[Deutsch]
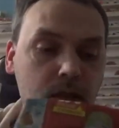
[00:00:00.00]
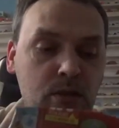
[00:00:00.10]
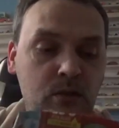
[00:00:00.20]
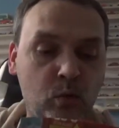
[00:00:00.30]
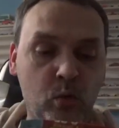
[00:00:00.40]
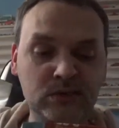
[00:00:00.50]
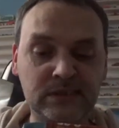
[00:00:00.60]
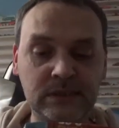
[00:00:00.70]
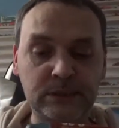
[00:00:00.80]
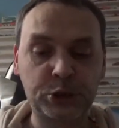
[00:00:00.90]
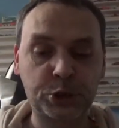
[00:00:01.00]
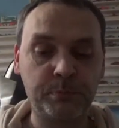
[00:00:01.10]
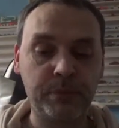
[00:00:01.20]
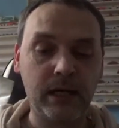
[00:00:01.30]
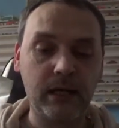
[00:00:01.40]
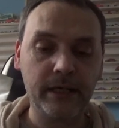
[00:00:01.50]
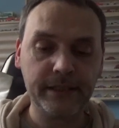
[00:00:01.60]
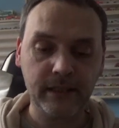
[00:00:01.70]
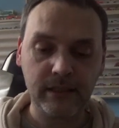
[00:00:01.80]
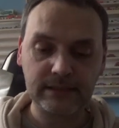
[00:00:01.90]
großes
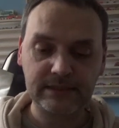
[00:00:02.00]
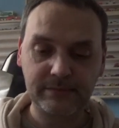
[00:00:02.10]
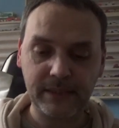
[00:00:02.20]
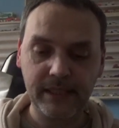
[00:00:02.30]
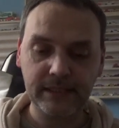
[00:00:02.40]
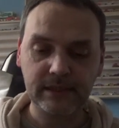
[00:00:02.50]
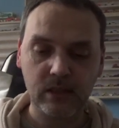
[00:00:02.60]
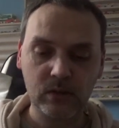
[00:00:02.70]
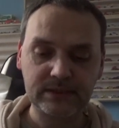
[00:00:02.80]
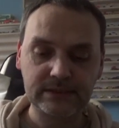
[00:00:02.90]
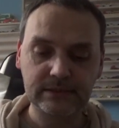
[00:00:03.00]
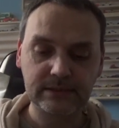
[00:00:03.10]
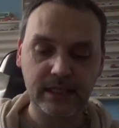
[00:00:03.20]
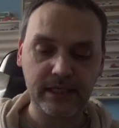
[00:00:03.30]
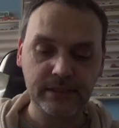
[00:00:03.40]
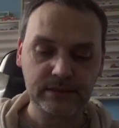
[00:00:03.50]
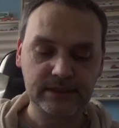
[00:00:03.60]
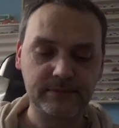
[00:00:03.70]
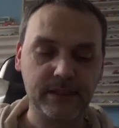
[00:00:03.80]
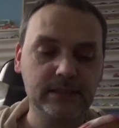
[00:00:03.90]
Sparjahr
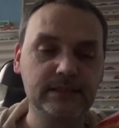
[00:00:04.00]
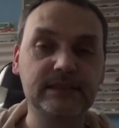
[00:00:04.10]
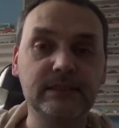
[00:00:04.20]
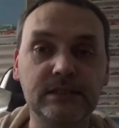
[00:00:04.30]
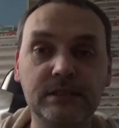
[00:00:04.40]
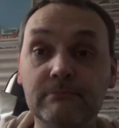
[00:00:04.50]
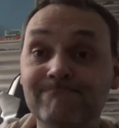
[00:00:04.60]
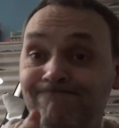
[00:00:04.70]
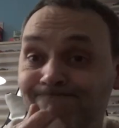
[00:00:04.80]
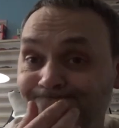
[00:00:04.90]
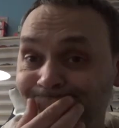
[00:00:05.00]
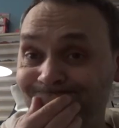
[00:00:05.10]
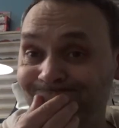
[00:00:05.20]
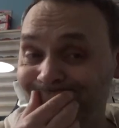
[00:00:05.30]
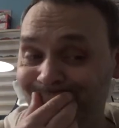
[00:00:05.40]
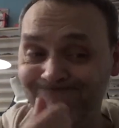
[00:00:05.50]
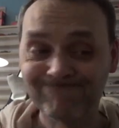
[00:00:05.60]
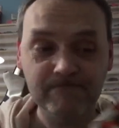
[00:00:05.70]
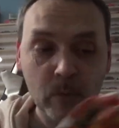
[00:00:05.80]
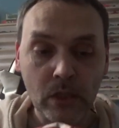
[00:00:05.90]
2023. Hm,
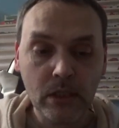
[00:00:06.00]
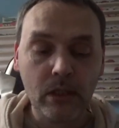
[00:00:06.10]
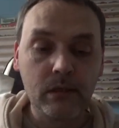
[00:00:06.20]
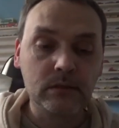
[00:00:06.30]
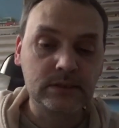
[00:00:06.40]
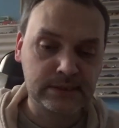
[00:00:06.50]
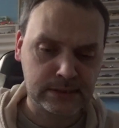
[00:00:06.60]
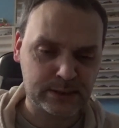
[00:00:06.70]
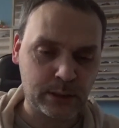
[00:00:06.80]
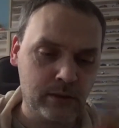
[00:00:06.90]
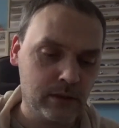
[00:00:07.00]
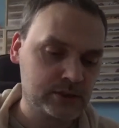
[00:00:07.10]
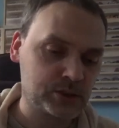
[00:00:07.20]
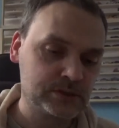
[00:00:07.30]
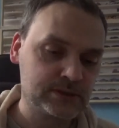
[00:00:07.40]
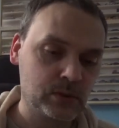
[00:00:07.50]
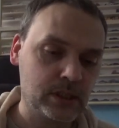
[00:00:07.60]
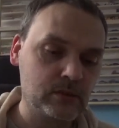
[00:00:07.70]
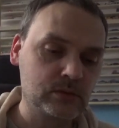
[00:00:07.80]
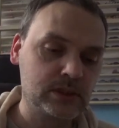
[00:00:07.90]
hm. Ist das äh, schon so
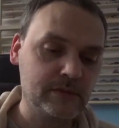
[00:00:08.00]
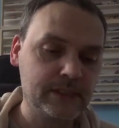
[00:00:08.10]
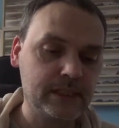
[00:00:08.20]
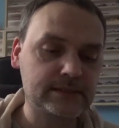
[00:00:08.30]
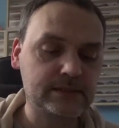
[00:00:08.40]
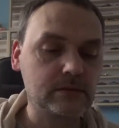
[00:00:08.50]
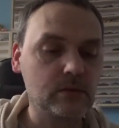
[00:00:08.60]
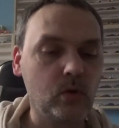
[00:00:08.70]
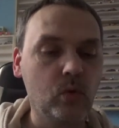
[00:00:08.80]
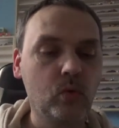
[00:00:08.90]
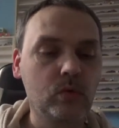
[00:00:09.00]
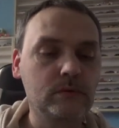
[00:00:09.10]
lange unterwegs? Oh,